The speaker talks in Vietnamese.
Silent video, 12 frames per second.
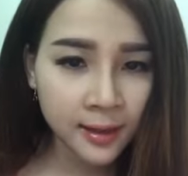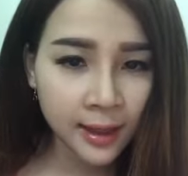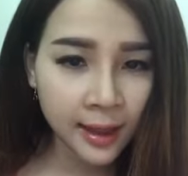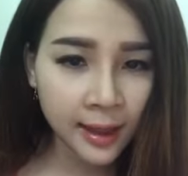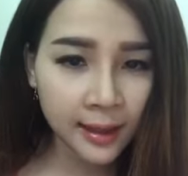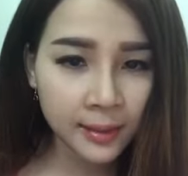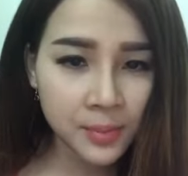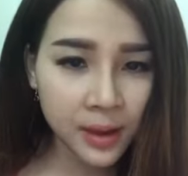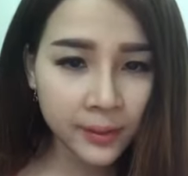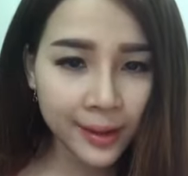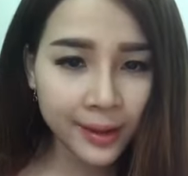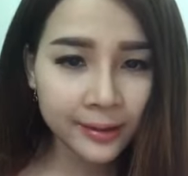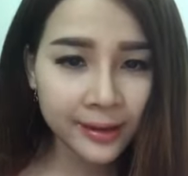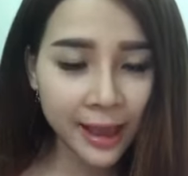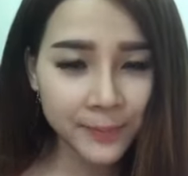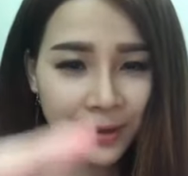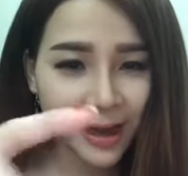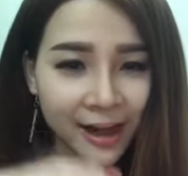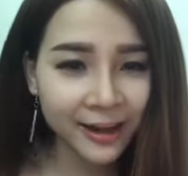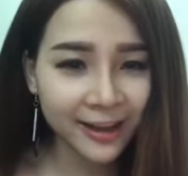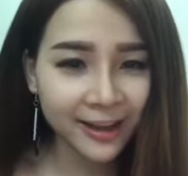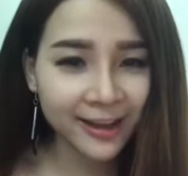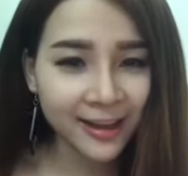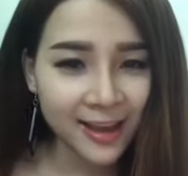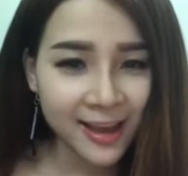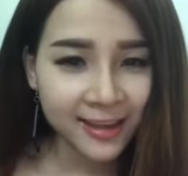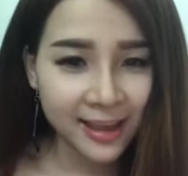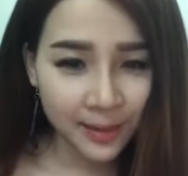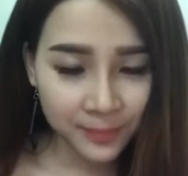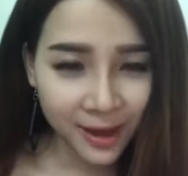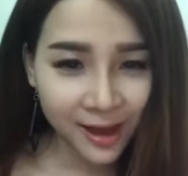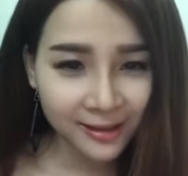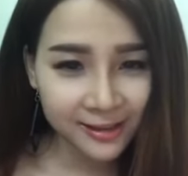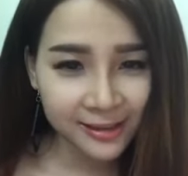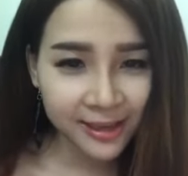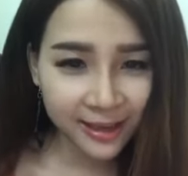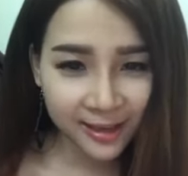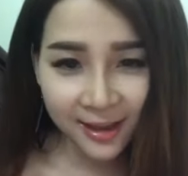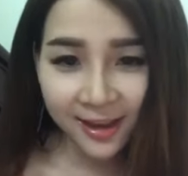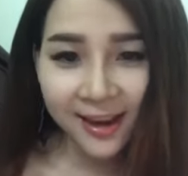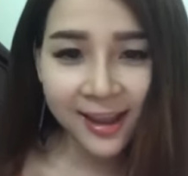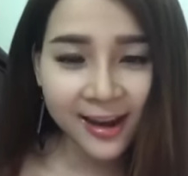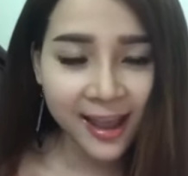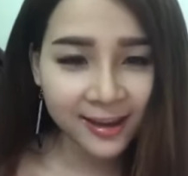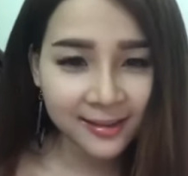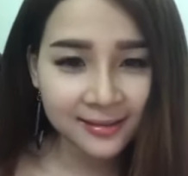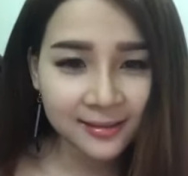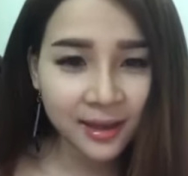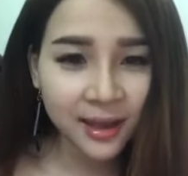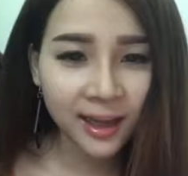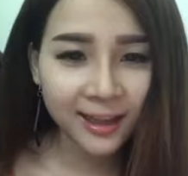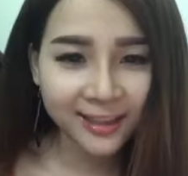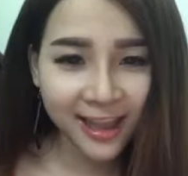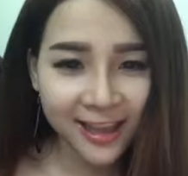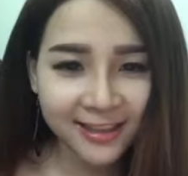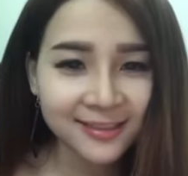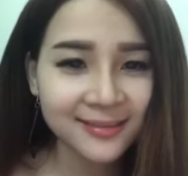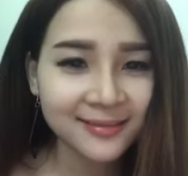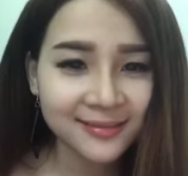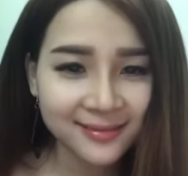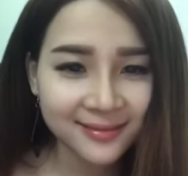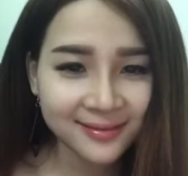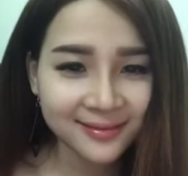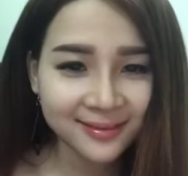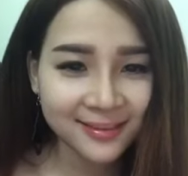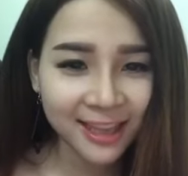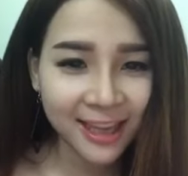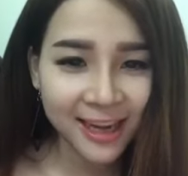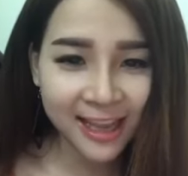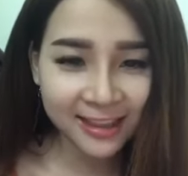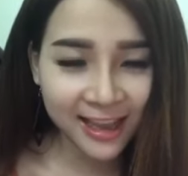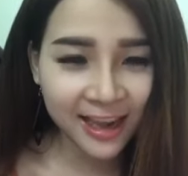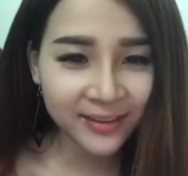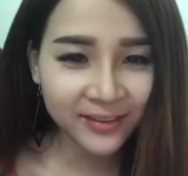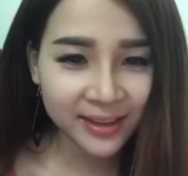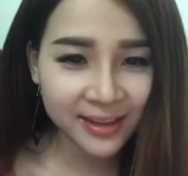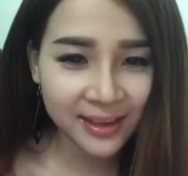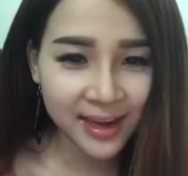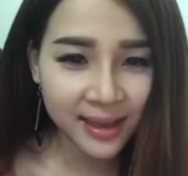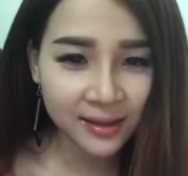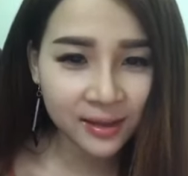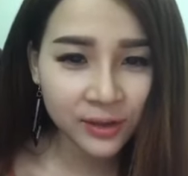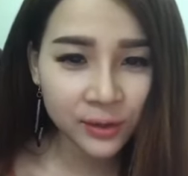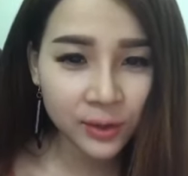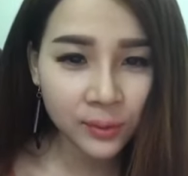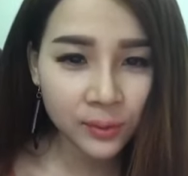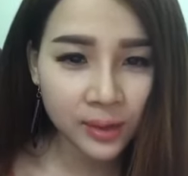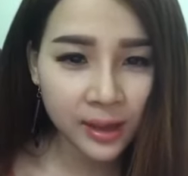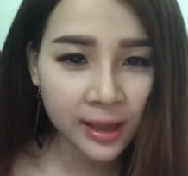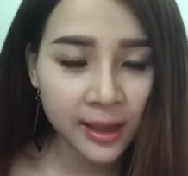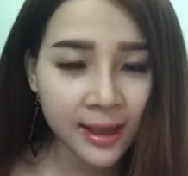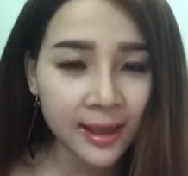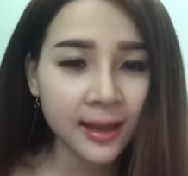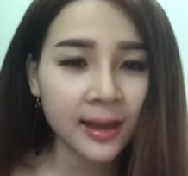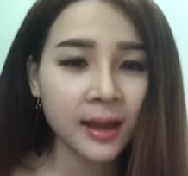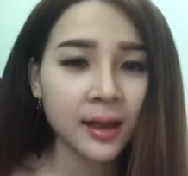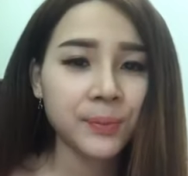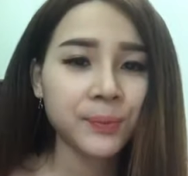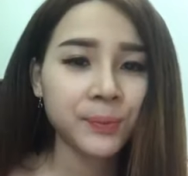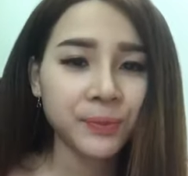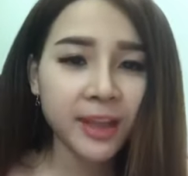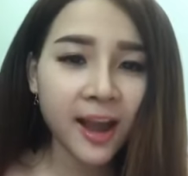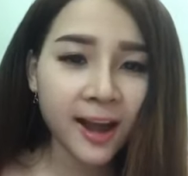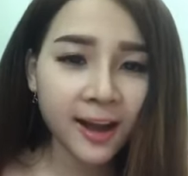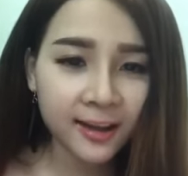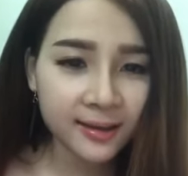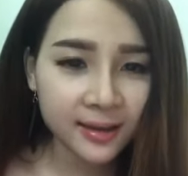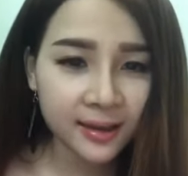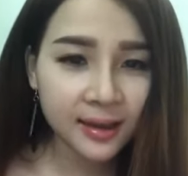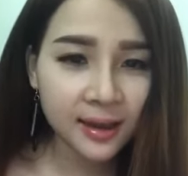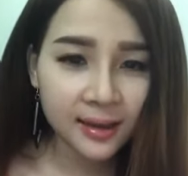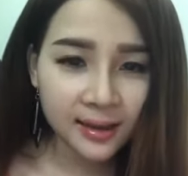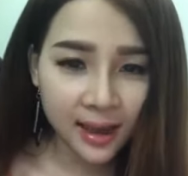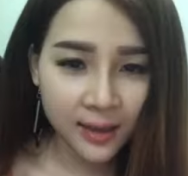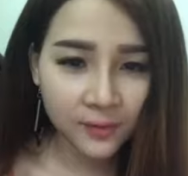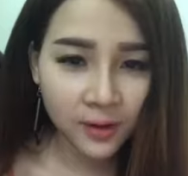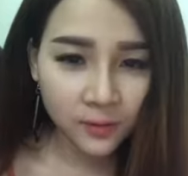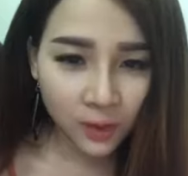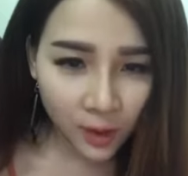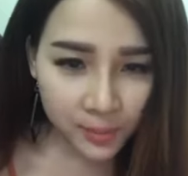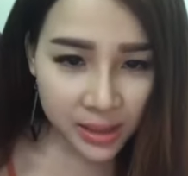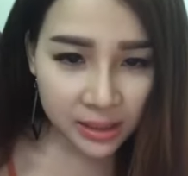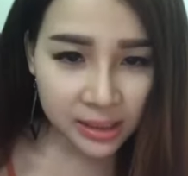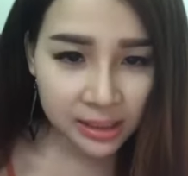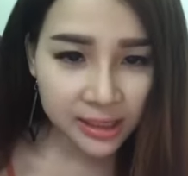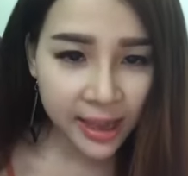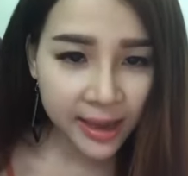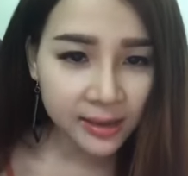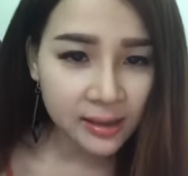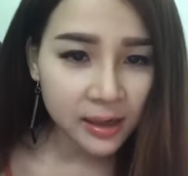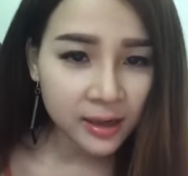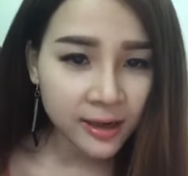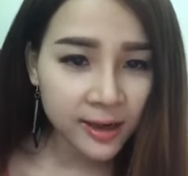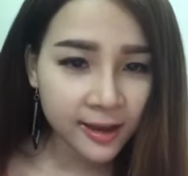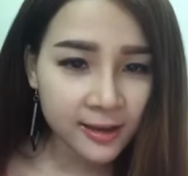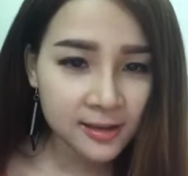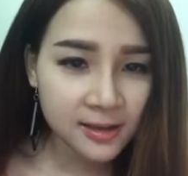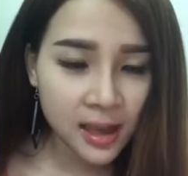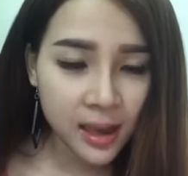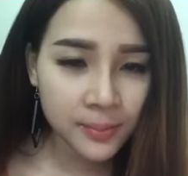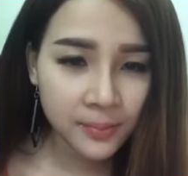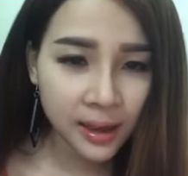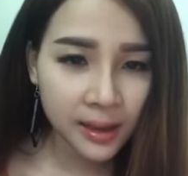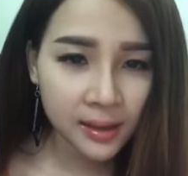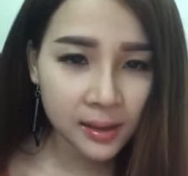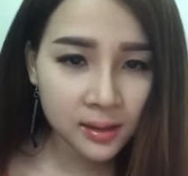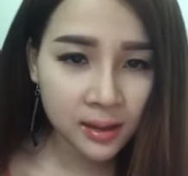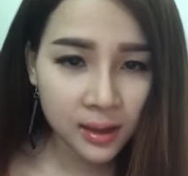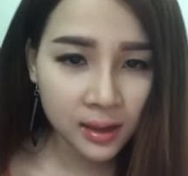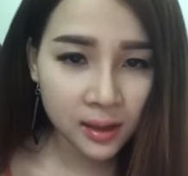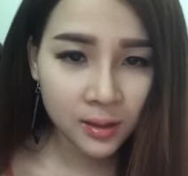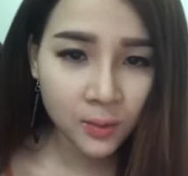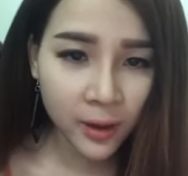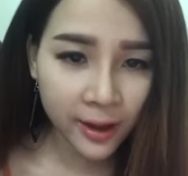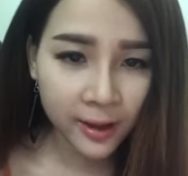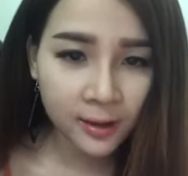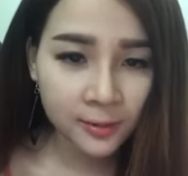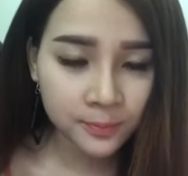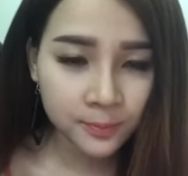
À, Bảo An giảm cân à. Giảm cân thì chị là đang à, test. Chị đang test và chị đang nghiên cứu để à, cho cái, cái nhà phân phối bên chị test để xem lấy cái kết quả.